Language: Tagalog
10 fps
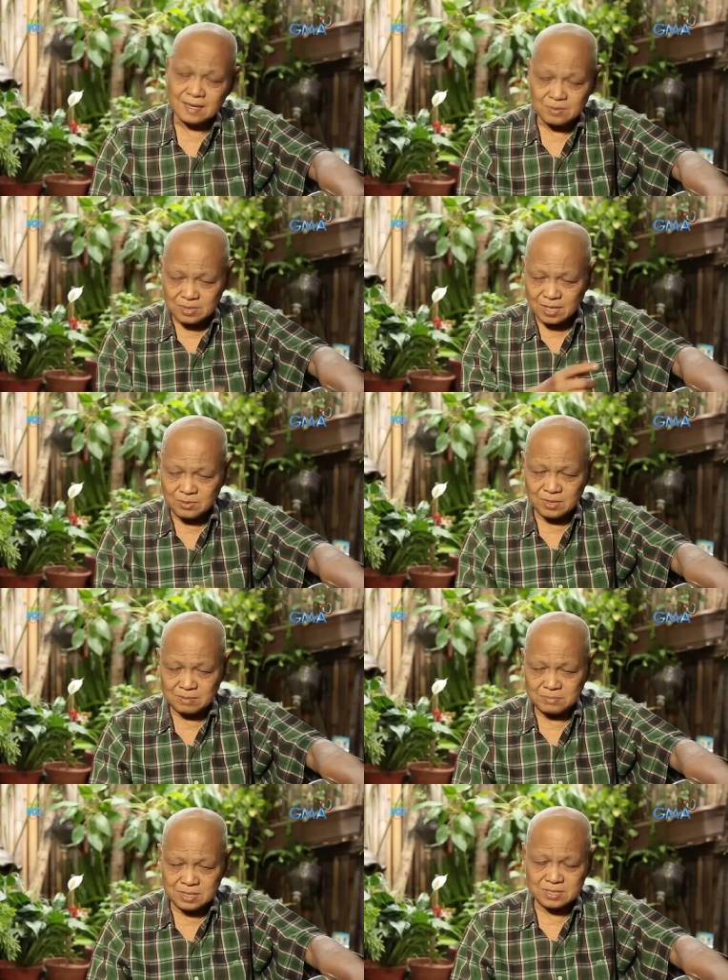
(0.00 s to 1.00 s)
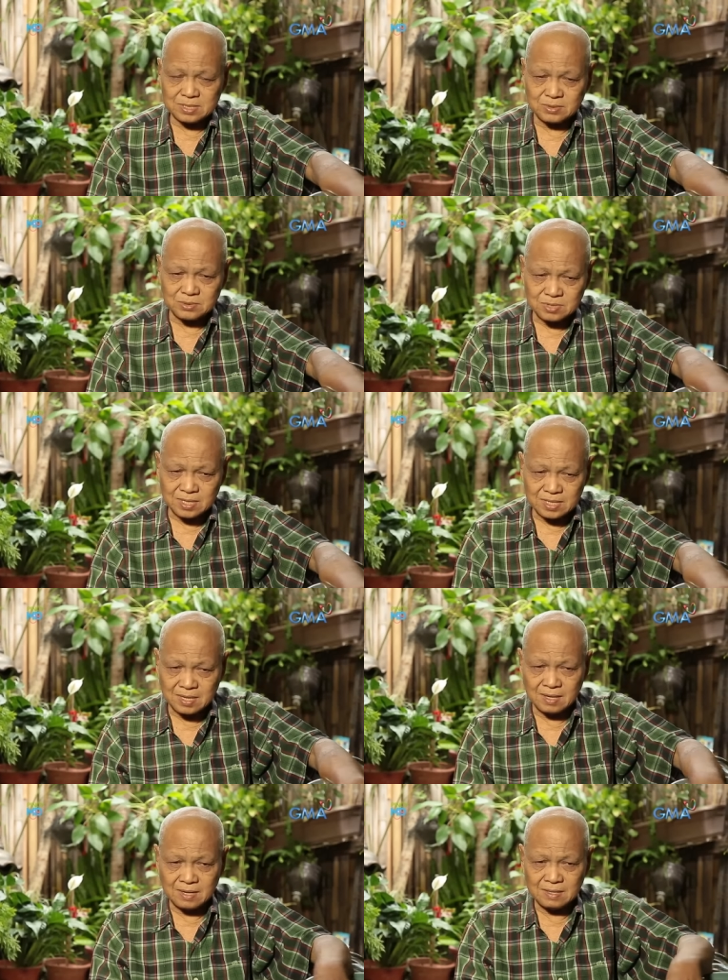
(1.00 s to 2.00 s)
Eh nung inano ng misis ko,
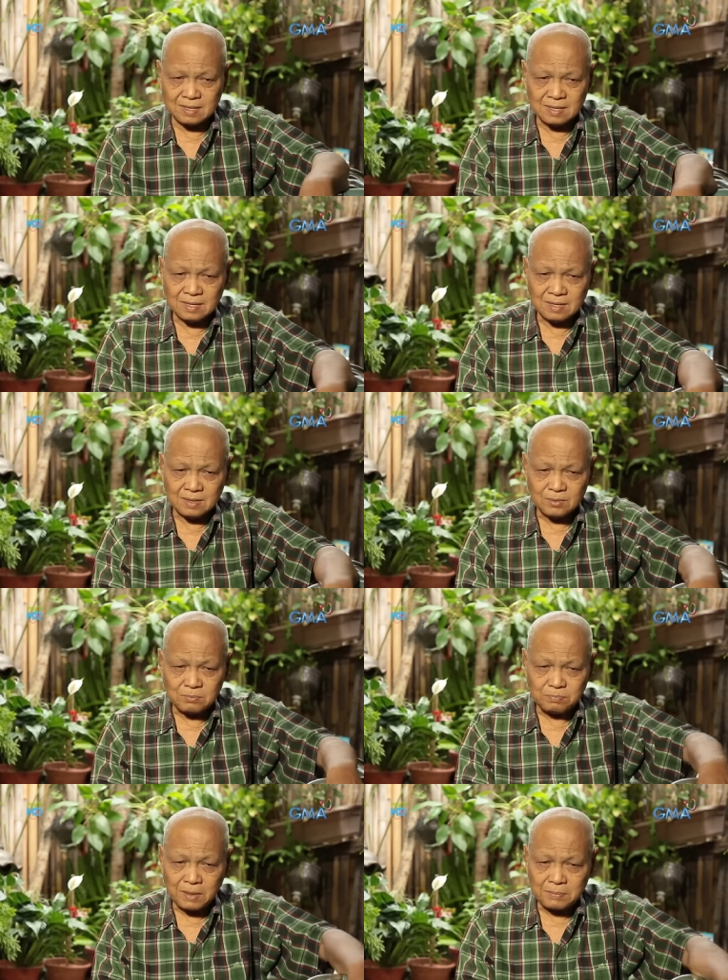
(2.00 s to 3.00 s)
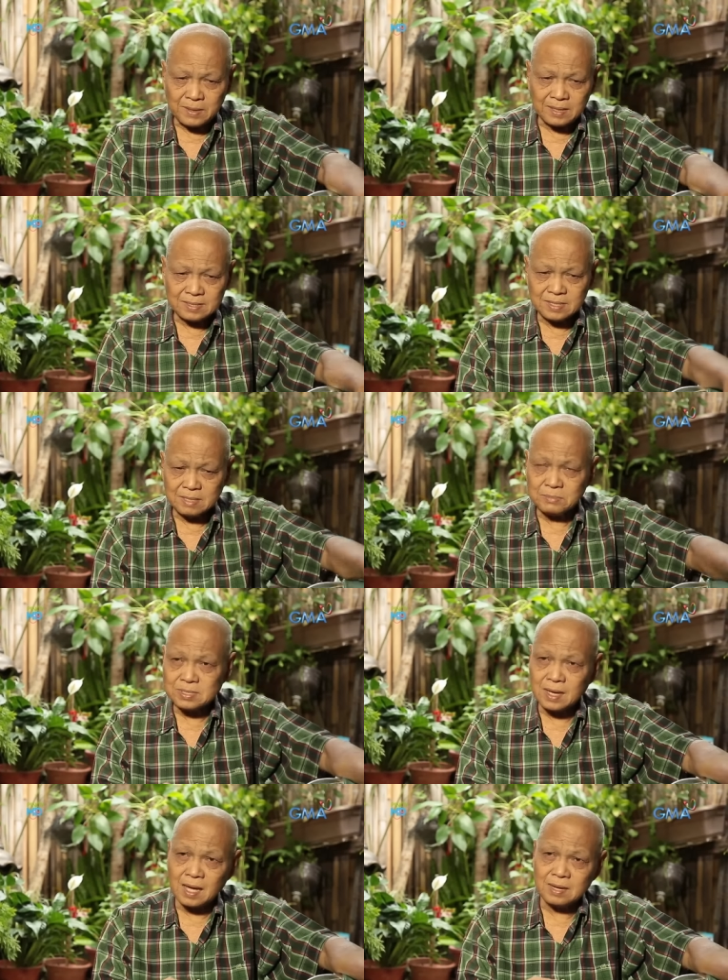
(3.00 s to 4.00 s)
tinignan, Naku, papa, hindi naman
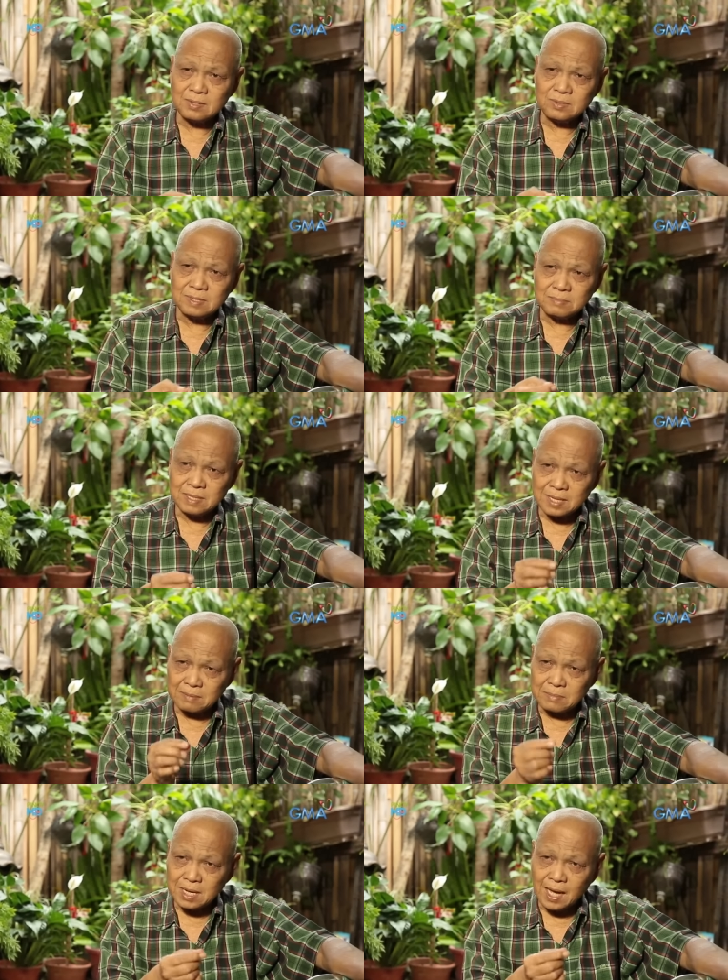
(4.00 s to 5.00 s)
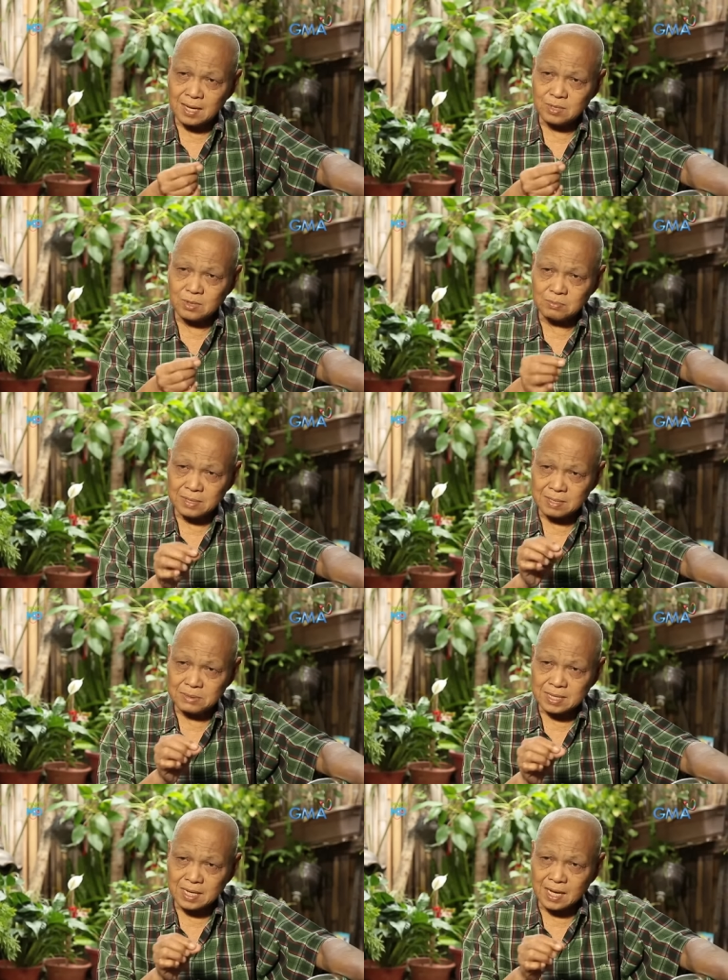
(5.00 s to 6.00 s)
kalyo eh. May, may kalyo, may
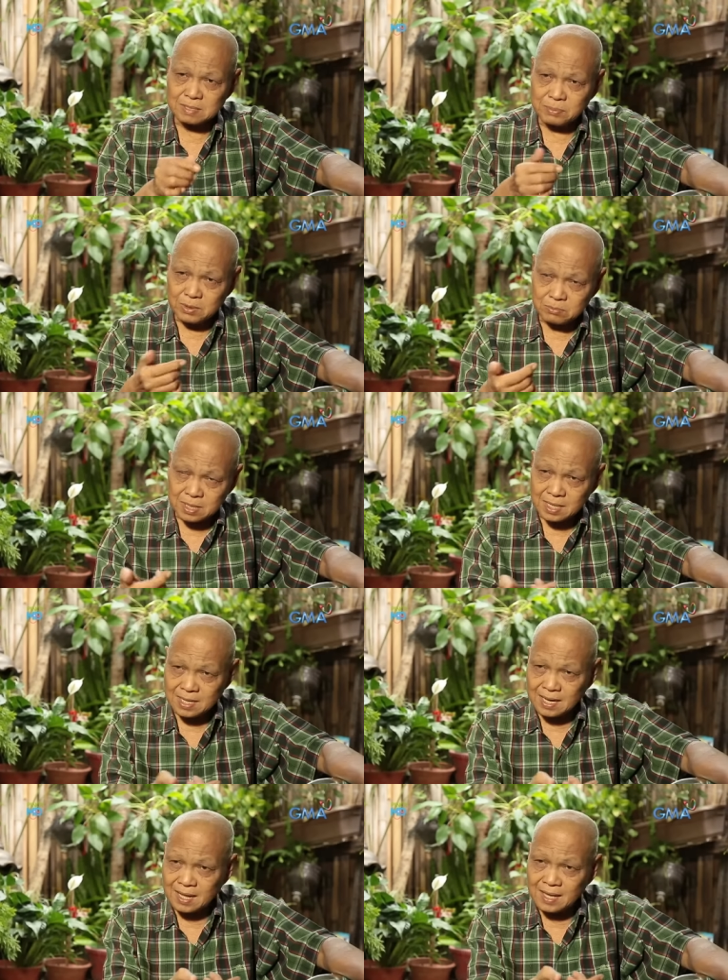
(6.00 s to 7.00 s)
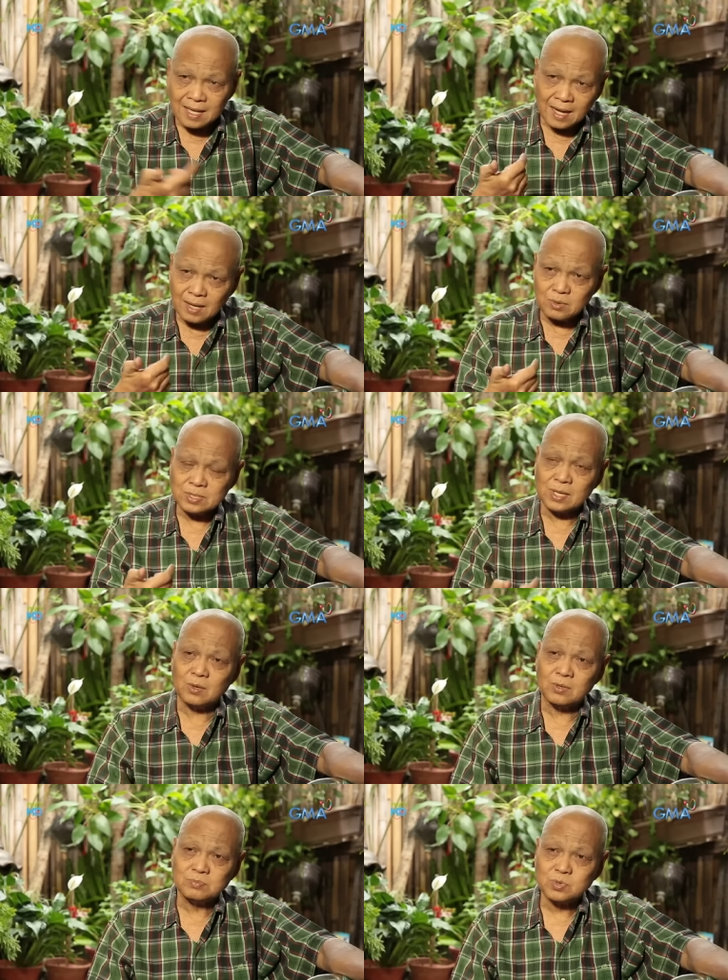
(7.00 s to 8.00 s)
matigas, pero may ano sa
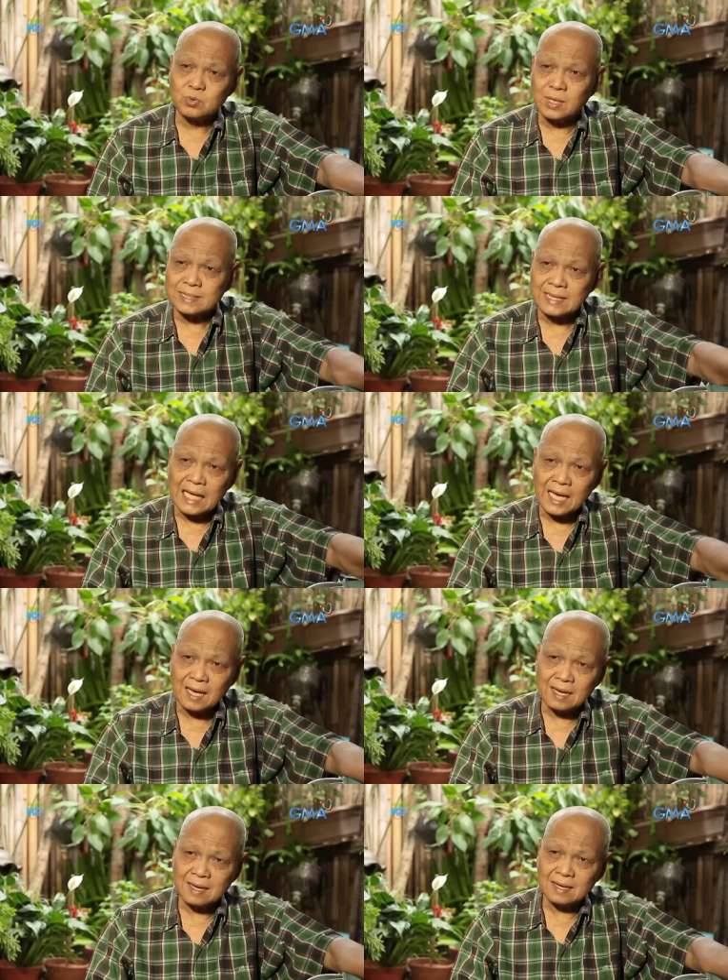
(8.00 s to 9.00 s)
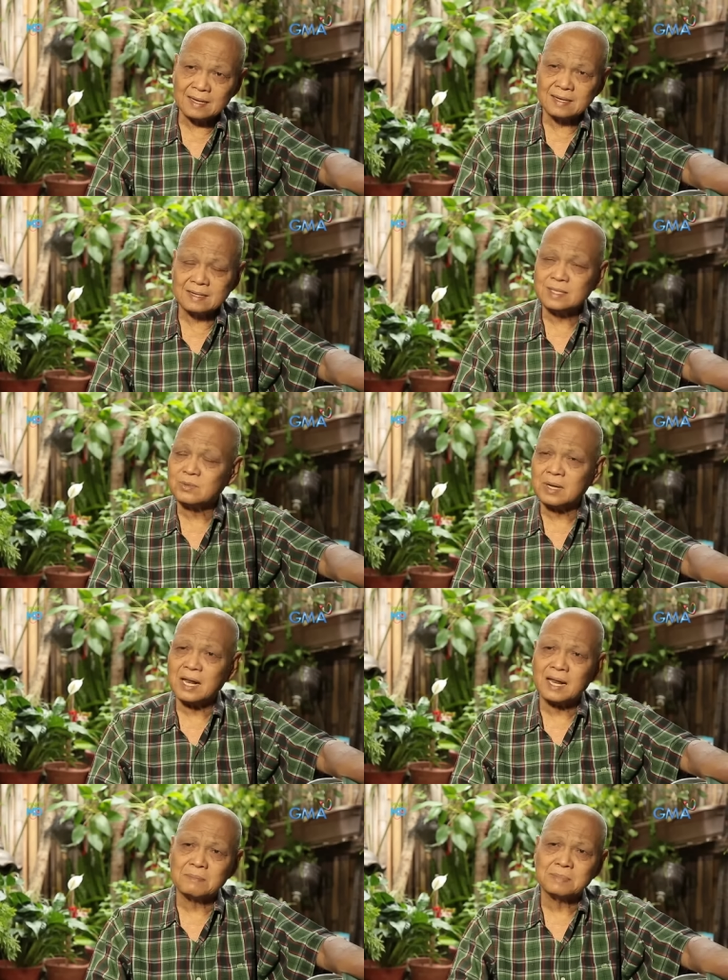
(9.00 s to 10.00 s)
loob, sugat na. Hindi ko
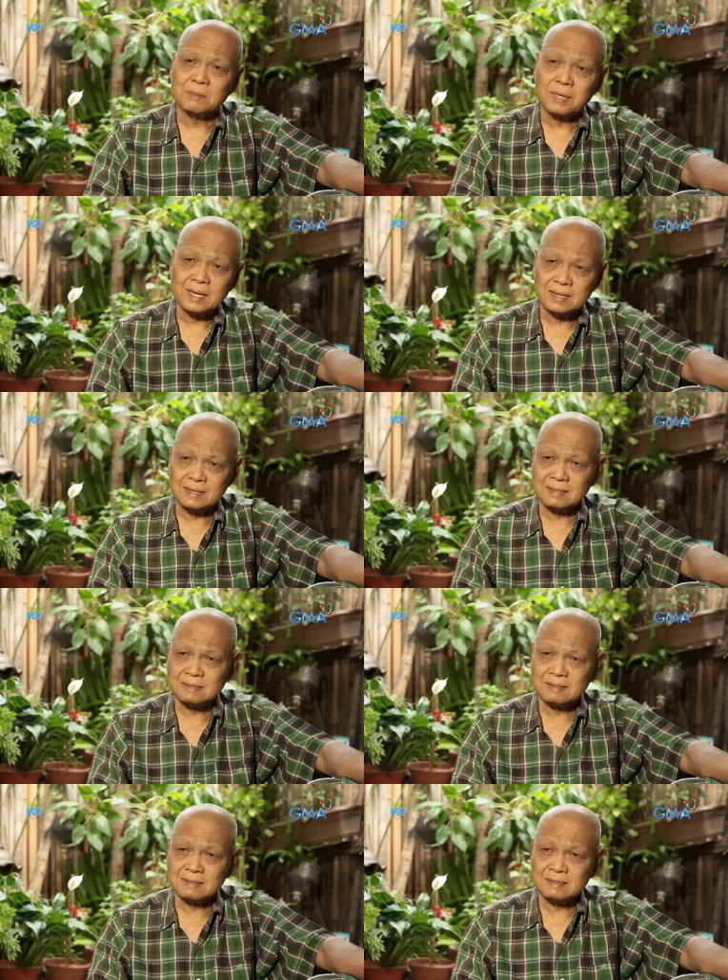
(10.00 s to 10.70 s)
nararamdaman.